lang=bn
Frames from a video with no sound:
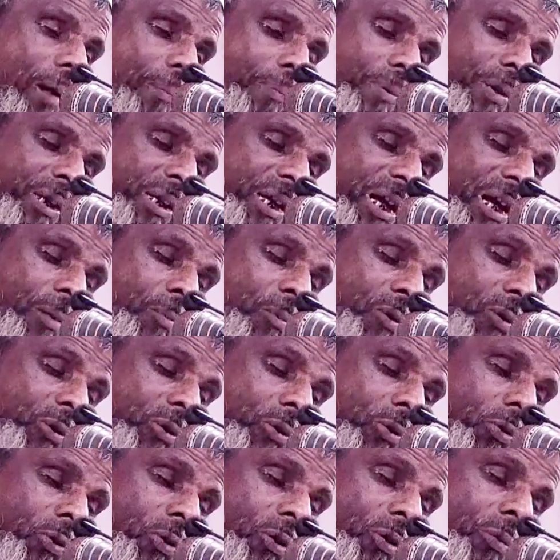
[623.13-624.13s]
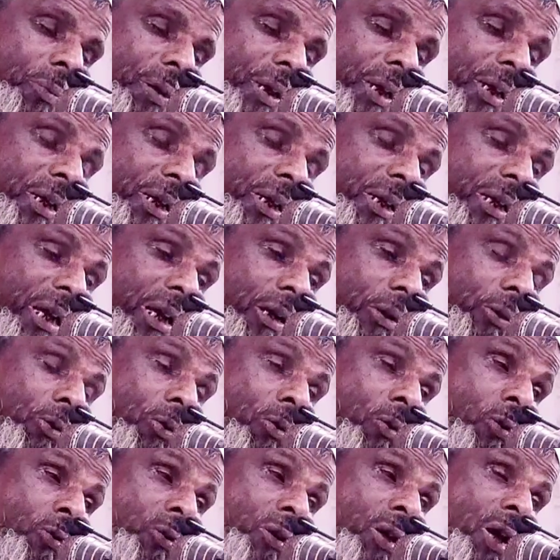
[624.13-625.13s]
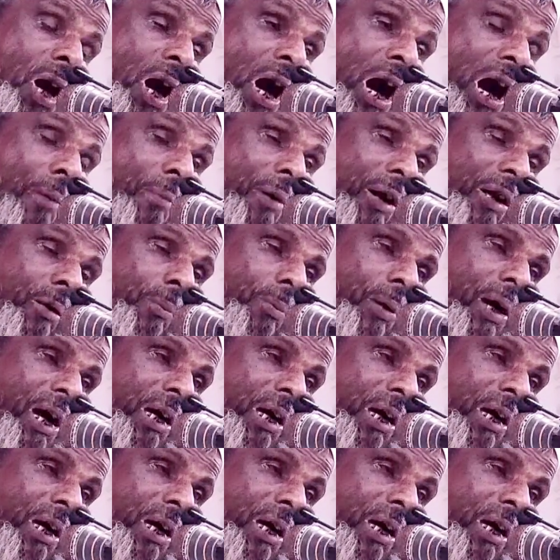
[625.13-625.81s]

আপনি এমন করবেন কেন আমার